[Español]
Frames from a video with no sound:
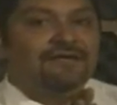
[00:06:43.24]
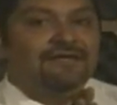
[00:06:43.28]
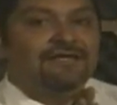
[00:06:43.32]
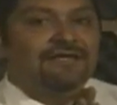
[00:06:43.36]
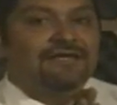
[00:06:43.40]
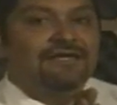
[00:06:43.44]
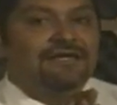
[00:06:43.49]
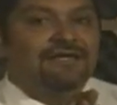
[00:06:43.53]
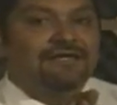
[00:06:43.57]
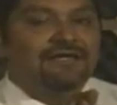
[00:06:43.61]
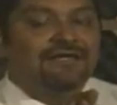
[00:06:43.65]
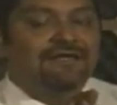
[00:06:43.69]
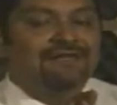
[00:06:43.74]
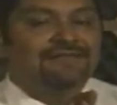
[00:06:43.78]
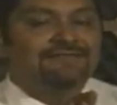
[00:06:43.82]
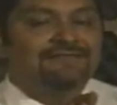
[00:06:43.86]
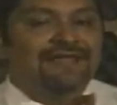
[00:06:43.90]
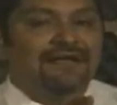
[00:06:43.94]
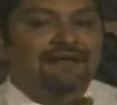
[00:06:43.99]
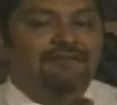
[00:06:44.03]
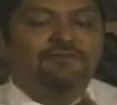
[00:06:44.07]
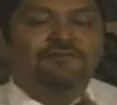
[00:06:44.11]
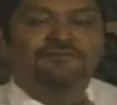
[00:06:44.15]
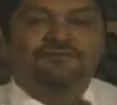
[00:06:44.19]
Eh,
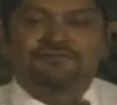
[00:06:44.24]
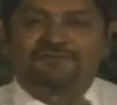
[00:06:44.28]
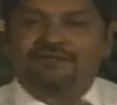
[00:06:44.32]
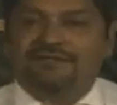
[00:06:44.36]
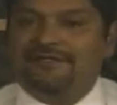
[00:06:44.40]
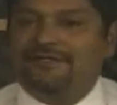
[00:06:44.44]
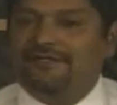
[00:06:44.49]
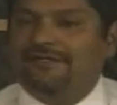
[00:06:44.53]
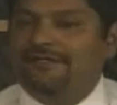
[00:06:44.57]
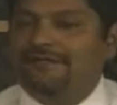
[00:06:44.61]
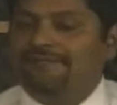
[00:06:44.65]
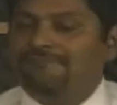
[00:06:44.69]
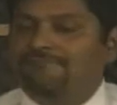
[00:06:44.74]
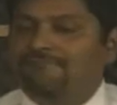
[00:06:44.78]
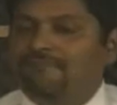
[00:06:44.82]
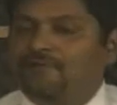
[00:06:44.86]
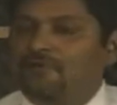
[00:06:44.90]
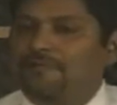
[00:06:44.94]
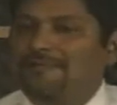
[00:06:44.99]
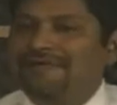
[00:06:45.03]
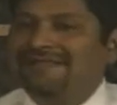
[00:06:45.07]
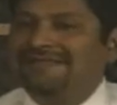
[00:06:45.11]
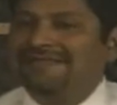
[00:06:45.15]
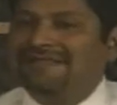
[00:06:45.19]
estábamos eh,
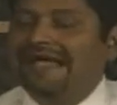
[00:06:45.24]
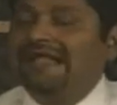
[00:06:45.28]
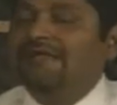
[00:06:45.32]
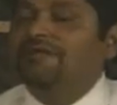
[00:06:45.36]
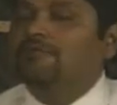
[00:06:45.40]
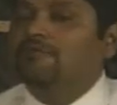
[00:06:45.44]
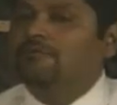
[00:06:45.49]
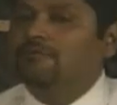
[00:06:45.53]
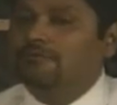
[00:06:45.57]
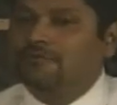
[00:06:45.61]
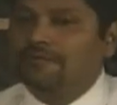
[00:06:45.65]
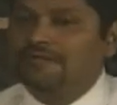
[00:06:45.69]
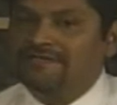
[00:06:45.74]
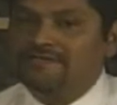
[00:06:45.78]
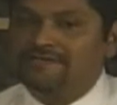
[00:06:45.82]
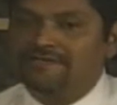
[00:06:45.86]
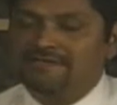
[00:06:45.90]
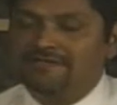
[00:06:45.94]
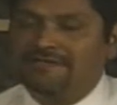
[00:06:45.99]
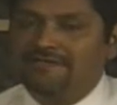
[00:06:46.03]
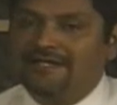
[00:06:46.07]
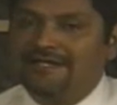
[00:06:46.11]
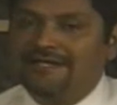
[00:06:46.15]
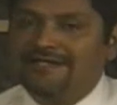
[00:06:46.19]
comentando
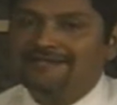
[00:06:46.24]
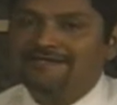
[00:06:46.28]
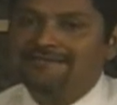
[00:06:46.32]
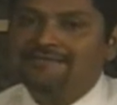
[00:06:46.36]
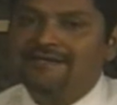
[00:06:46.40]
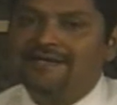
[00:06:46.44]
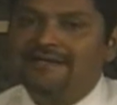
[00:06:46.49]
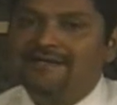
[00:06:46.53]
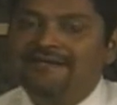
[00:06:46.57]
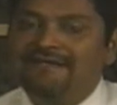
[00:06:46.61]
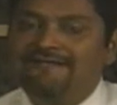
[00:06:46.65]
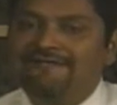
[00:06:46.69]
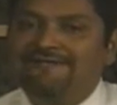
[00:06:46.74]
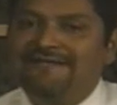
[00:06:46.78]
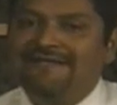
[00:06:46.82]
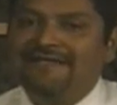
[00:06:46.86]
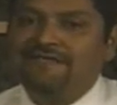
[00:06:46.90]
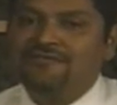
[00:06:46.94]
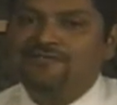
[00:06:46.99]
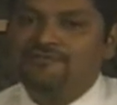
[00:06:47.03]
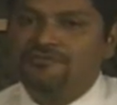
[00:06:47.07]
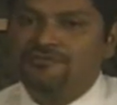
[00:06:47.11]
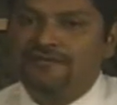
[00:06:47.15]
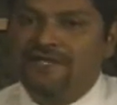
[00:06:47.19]
pues la necesidad de
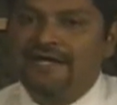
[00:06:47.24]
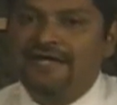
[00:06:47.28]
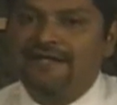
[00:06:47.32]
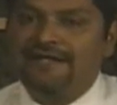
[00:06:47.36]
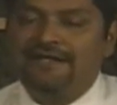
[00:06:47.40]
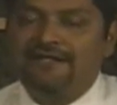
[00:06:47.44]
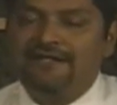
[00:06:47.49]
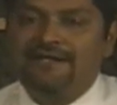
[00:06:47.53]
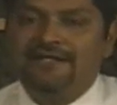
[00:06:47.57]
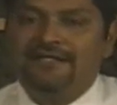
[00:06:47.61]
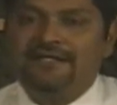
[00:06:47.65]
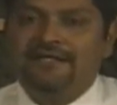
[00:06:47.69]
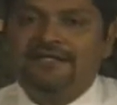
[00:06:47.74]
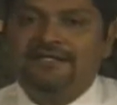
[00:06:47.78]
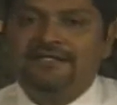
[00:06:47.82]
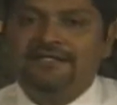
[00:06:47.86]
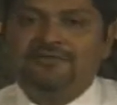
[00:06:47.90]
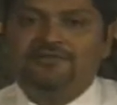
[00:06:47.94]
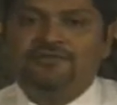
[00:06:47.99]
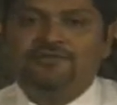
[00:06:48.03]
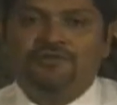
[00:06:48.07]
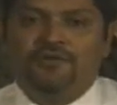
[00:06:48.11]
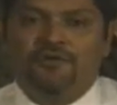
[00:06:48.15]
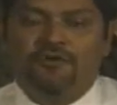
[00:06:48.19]
reflexionar
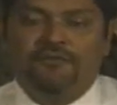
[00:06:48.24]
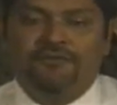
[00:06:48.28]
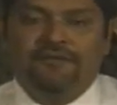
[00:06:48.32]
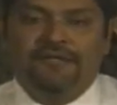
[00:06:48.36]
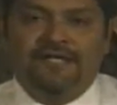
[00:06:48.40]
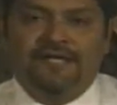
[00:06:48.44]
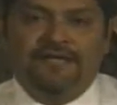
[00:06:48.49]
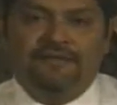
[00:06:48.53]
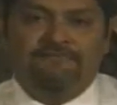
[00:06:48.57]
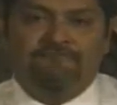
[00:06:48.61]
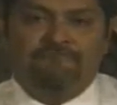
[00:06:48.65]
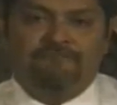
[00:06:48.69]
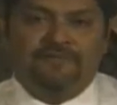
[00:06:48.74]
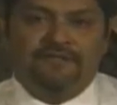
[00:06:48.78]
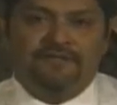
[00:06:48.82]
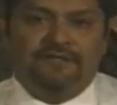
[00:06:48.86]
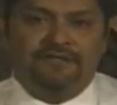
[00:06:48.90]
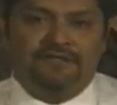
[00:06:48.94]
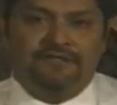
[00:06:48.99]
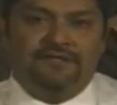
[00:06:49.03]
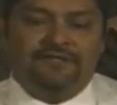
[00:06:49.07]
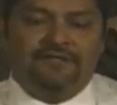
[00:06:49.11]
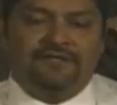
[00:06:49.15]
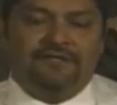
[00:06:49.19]
sobre
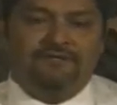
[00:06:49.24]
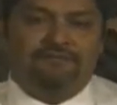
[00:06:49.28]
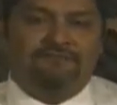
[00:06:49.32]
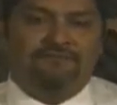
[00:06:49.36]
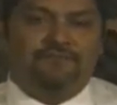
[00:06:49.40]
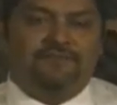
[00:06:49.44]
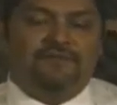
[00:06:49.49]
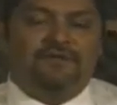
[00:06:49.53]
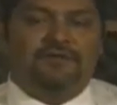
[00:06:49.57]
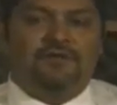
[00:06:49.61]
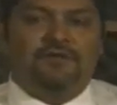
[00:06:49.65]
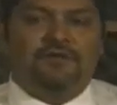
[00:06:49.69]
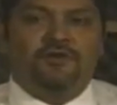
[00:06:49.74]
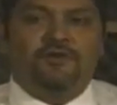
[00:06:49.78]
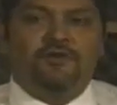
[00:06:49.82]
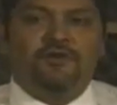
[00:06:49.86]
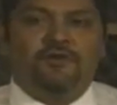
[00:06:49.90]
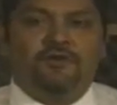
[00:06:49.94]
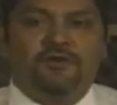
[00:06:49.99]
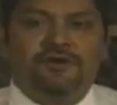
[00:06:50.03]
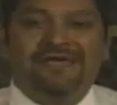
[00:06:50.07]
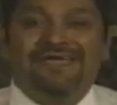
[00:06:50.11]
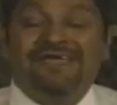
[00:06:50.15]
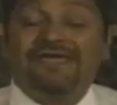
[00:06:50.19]
eh,
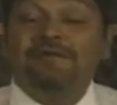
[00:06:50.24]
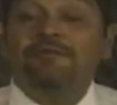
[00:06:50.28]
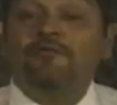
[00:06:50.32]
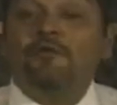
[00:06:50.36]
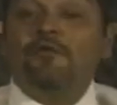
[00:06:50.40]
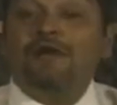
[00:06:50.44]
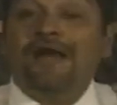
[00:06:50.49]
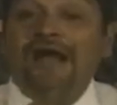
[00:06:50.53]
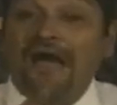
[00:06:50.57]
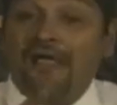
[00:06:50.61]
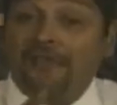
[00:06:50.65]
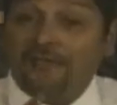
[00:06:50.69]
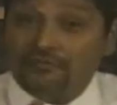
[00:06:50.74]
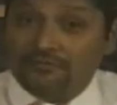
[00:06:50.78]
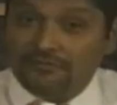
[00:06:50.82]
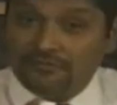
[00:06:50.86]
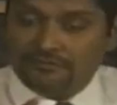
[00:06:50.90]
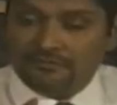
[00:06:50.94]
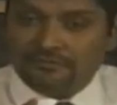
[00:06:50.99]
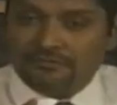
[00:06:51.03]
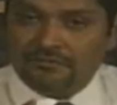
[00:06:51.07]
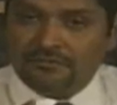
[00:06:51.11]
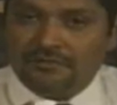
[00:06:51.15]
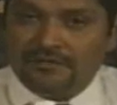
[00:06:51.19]
lo
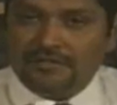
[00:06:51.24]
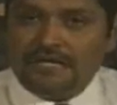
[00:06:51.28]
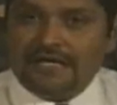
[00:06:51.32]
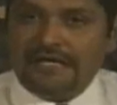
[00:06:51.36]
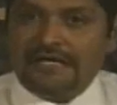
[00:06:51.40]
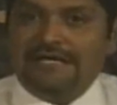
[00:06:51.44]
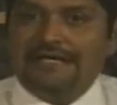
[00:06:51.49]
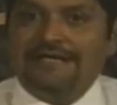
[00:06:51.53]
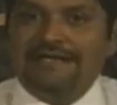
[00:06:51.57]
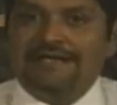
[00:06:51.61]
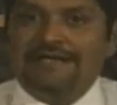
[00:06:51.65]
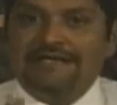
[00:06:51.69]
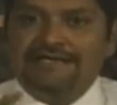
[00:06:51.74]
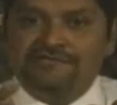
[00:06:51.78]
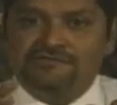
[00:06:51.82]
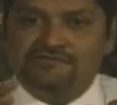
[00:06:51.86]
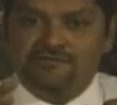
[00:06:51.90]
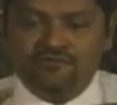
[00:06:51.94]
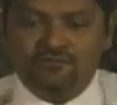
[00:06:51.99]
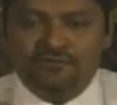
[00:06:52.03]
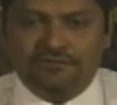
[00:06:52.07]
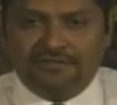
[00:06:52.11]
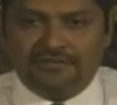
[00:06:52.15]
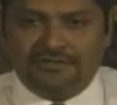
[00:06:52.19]
equivocado que
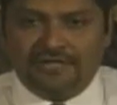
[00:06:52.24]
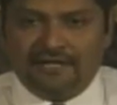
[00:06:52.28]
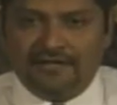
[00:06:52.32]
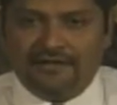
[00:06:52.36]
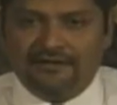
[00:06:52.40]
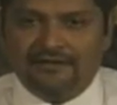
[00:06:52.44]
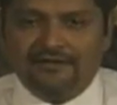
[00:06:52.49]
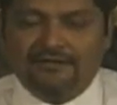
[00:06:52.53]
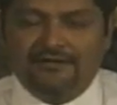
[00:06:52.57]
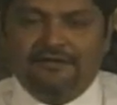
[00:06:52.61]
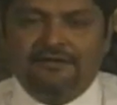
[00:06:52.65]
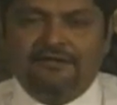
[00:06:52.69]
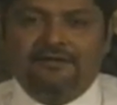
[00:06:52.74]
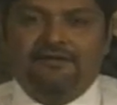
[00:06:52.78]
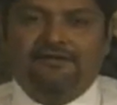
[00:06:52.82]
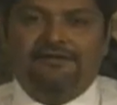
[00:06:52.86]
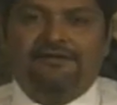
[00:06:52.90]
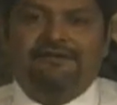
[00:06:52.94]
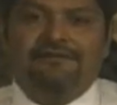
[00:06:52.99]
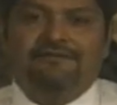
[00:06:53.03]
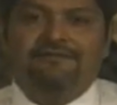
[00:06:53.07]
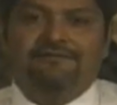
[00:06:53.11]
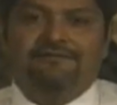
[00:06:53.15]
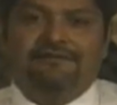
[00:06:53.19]
resulta
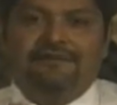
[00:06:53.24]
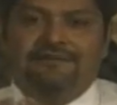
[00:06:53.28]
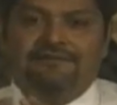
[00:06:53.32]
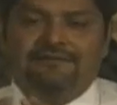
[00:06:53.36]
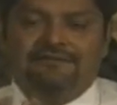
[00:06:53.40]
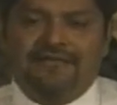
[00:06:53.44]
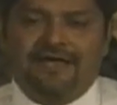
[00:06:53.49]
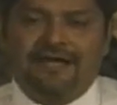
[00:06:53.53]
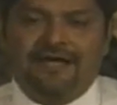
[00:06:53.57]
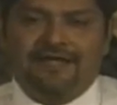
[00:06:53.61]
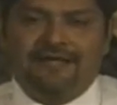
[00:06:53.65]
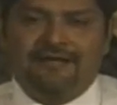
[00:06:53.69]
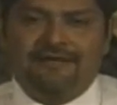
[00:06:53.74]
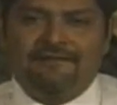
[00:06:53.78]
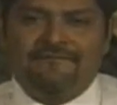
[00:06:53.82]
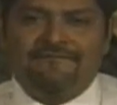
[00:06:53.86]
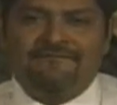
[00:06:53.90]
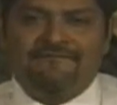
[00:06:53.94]
intentar